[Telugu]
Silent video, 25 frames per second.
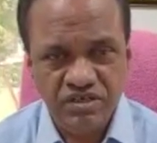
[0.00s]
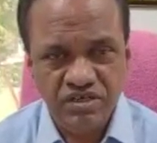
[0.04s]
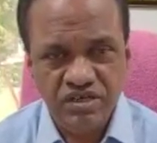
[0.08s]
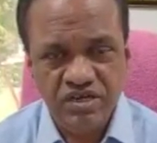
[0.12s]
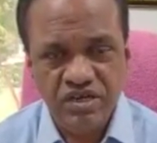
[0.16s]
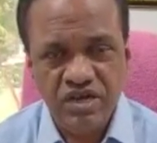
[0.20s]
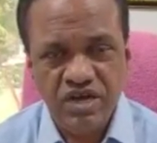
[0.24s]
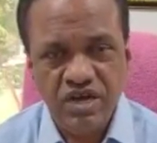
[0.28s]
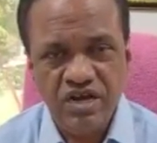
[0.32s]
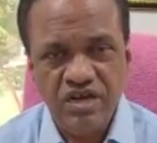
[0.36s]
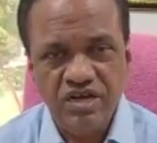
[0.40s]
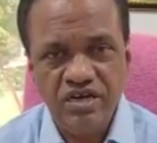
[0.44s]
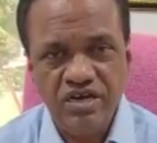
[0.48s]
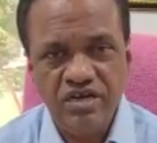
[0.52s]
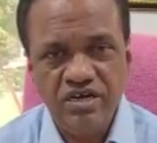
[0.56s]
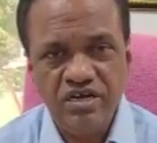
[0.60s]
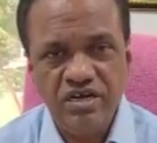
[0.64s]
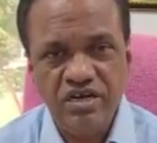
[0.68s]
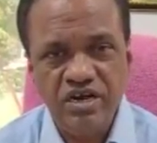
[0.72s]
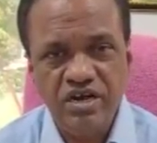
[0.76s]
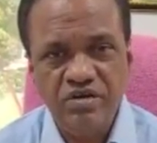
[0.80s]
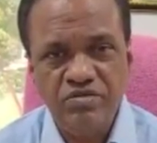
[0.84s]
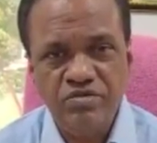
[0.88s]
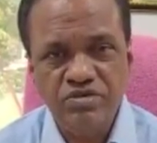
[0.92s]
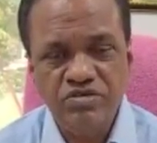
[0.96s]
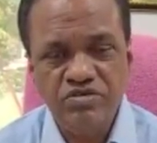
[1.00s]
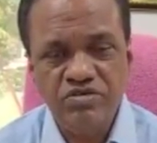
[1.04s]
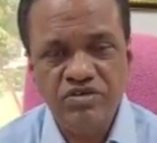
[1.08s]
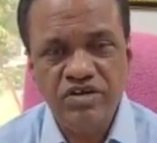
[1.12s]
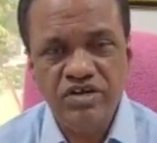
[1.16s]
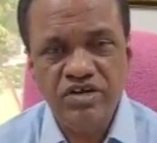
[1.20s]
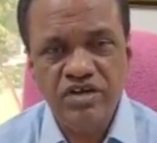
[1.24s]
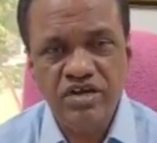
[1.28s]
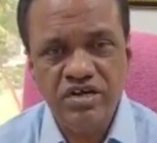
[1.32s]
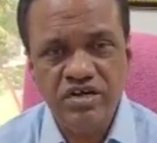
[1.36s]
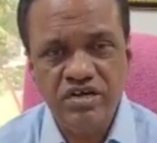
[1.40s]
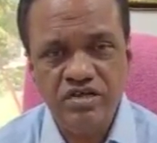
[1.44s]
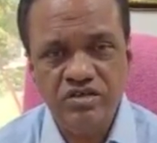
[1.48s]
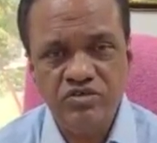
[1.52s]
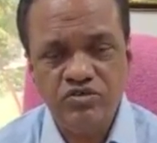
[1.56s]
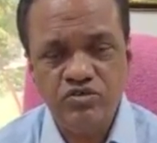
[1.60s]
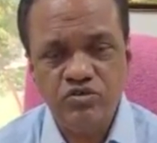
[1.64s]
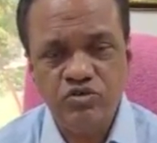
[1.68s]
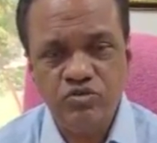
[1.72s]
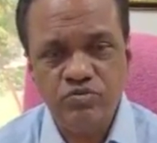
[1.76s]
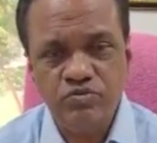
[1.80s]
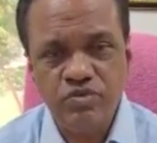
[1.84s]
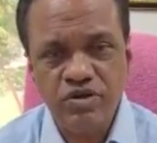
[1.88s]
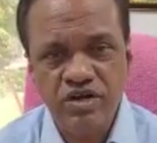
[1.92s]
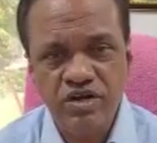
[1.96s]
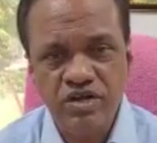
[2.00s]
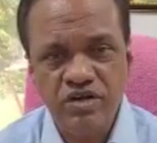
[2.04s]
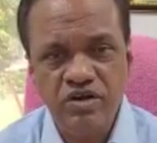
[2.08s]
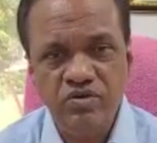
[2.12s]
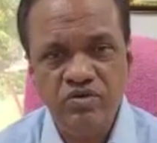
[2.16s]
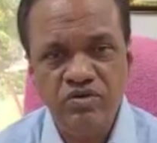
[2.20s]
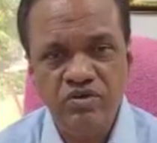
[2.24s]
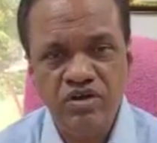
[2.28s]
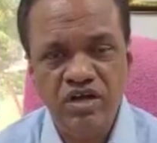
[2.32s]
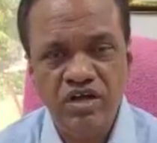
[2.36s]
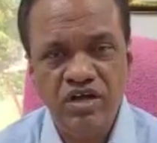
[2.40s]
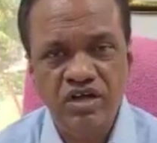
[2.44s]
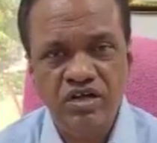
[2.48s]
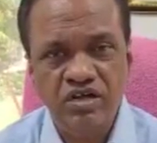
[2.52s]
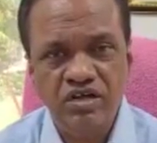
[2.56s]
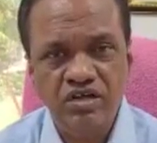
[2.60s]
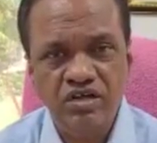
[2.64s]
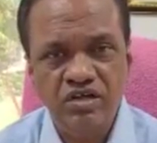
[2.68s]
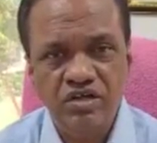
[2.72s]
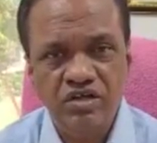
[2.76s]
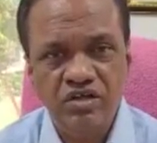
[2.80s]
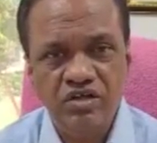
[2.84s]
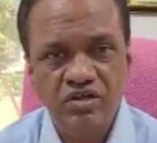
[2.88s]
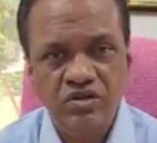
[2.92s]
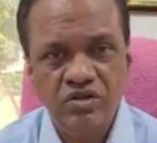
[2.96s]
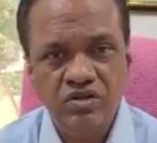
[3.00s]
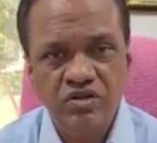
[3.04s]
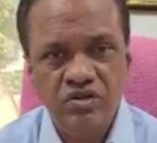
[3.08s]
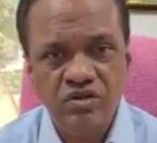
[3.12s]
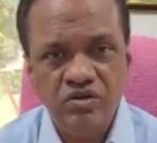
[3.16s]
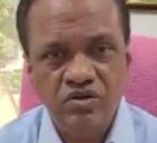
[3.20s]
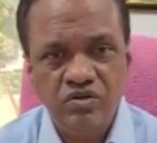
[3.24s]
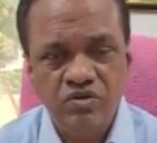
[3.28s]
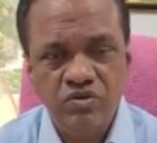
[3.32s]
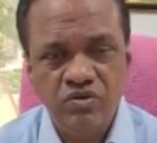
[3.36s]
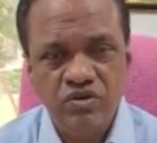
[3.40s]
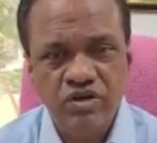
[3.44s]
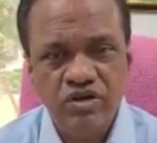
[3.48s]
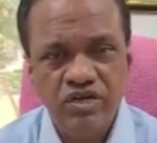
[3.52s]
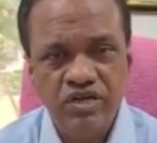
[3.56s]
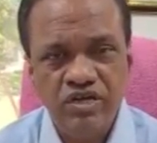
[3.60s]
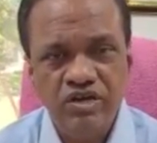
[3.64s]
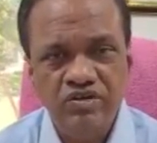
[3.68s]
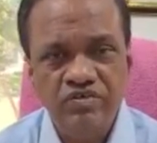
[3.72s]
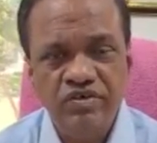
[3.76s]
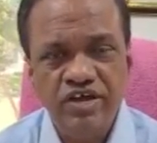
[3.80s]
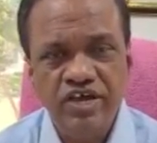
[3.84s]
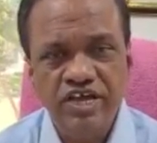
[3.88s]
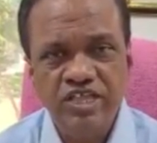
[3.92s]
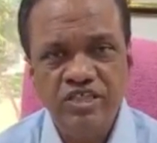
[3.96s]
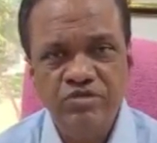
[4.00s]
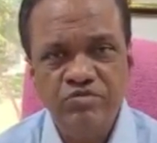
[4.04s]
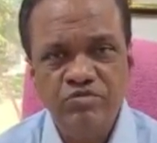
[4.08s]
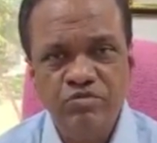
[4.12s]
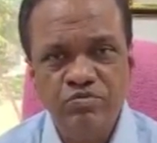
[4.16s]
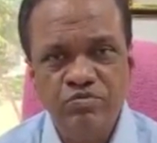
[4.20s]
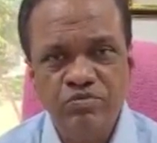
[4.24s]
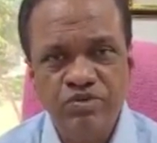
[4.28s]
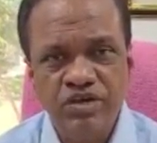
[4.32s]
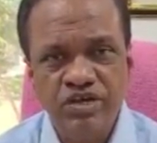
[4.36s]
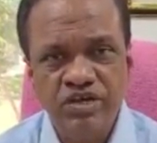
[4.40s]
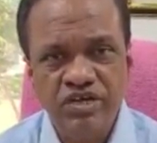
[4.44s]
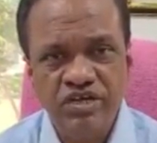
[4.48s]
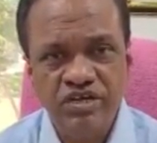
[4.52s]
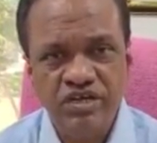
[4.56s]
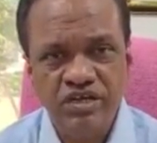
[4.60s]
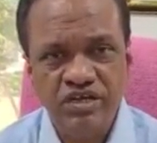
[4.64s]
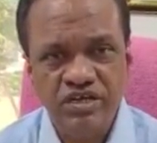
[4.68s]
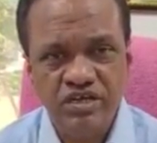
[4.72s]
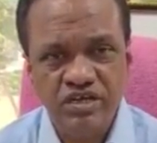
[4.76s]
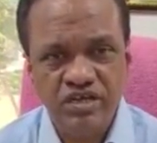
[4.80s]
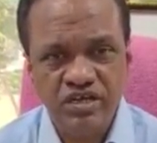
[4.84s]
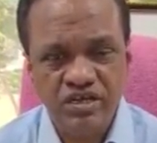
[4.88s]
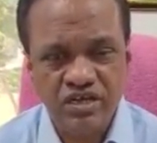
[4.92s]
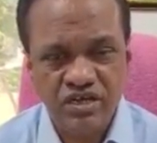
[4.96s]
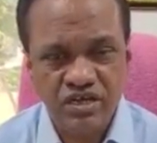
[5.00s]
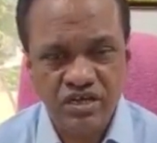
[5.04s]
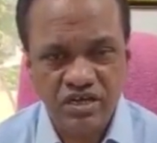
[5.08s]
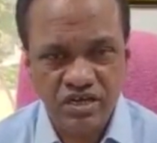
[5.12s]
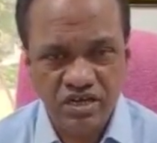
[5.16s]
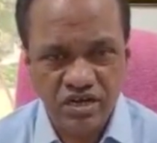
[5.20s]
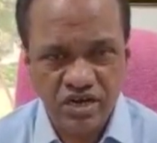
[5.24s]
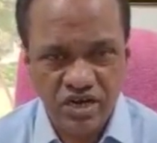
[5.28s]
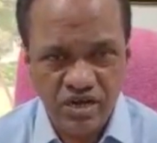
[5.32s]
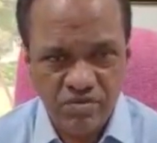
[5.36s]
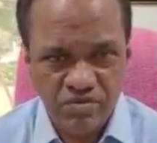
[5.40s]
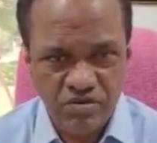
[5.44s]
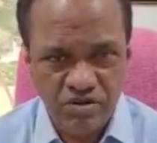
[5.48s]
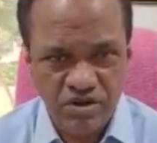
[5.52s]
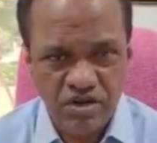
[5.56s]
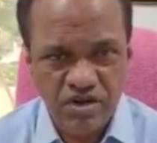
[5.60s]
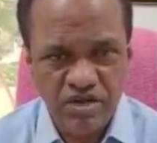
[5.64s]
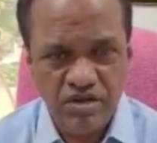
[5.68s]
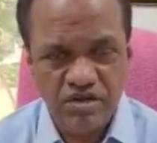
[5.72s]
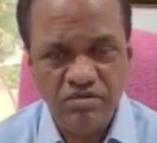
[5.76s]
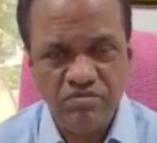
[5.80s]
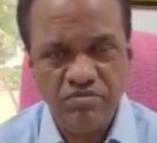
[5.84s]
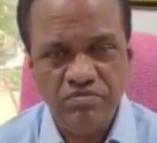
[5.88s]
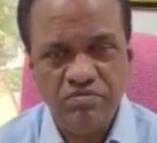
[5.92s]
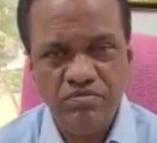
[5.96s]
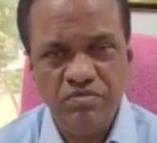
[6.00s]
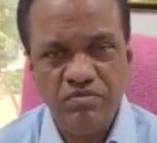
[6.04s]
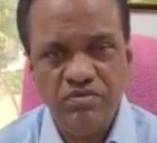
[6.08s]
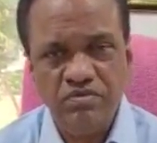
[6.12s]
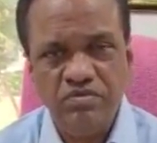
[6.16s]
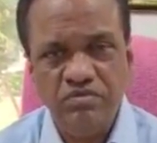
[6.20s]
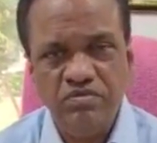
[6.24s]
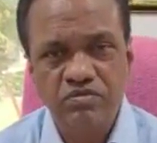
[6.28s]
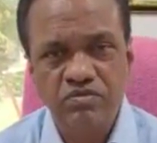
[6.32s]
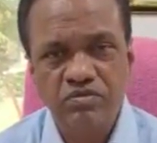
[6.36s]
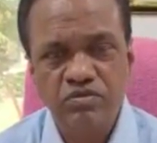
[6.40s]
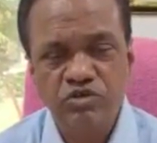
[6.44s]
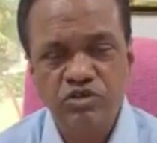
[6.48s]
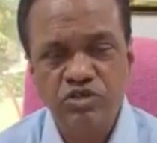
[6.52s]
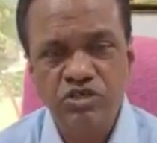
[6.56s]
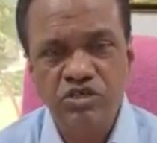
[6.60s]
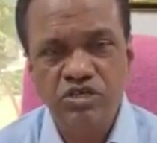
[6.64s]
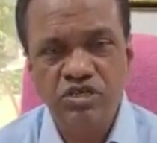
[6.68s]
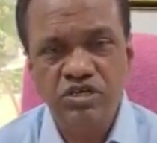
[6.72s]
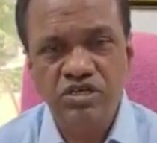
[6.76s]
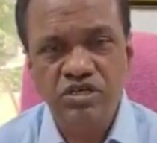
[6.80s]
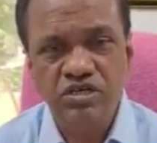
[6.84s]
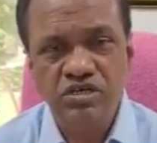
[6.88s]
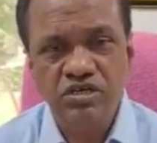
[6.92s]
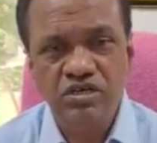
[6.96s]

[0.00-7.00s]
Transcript: ఈ రాగనేడు గ్రామస్తులే కాక చుట్టుపక్కల ఉన్న ఒక ఇరవై ఐదు ముప్పై గ్రామాల నుంచి